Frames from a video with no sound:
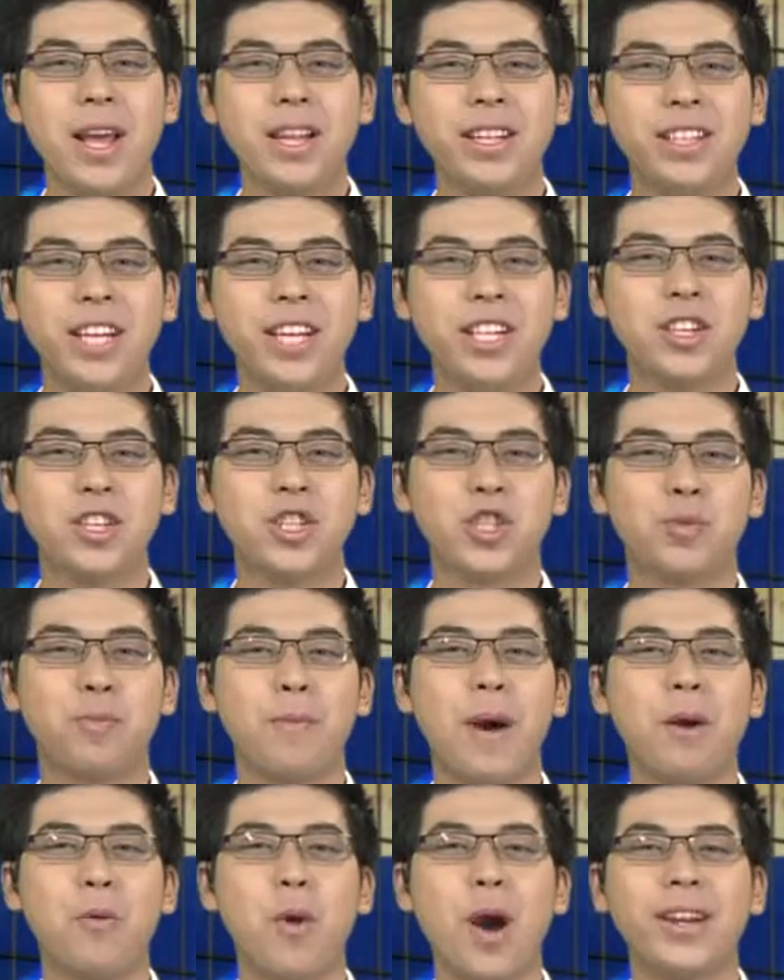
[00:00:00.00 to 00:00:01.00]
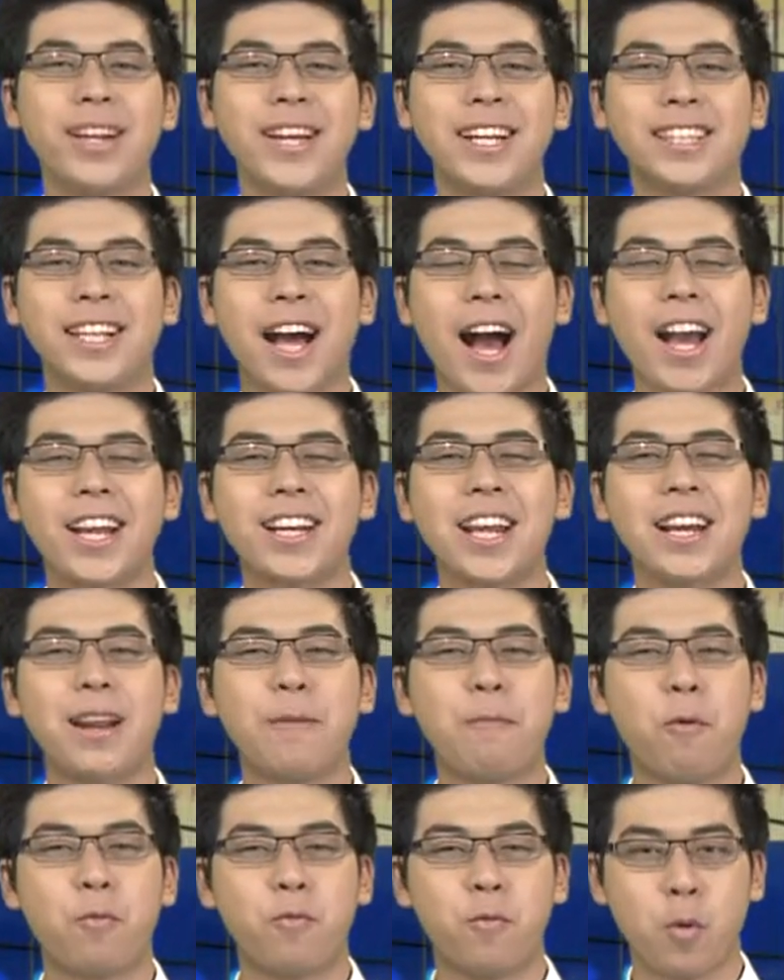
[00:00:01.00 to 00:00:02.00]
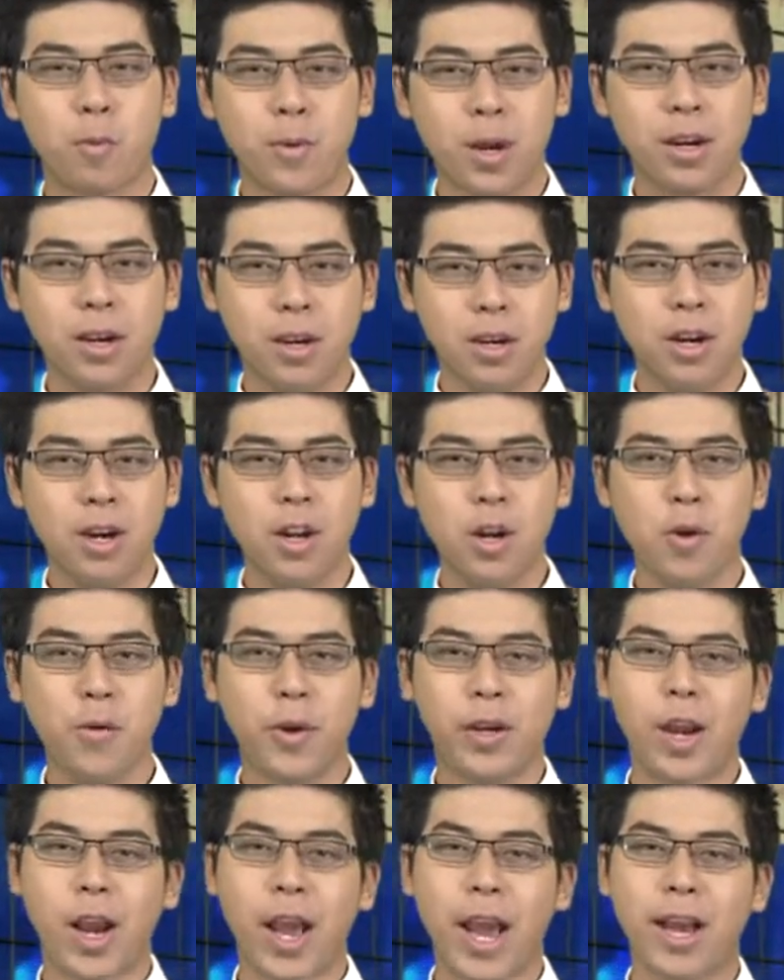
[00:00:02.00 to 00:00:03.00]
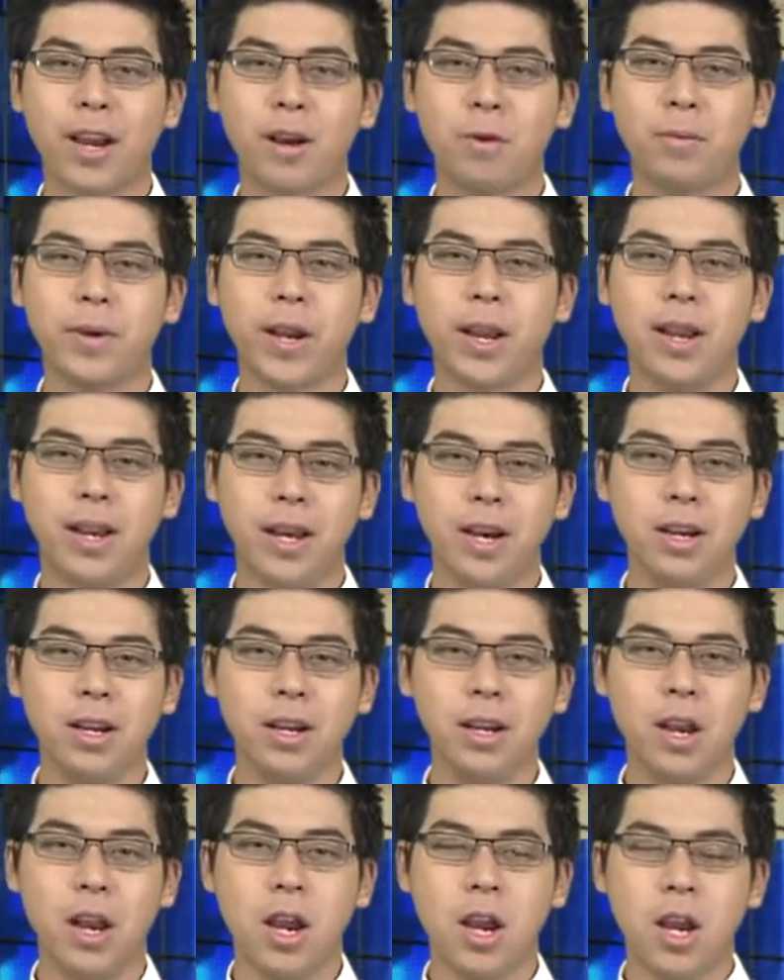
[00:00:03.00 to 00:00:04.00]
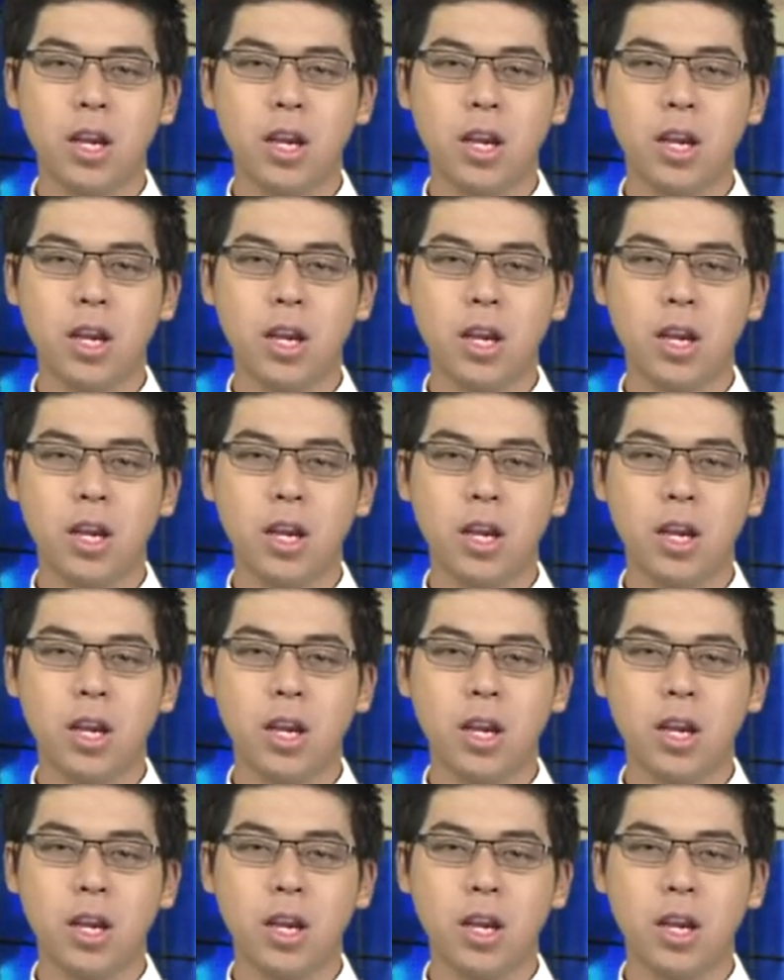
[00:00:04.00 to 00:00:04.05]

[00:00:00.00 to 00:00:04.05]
thị trường smartwatch hiện tại đang là một vùng đất hứa đối với các hãng công nghệ lớn.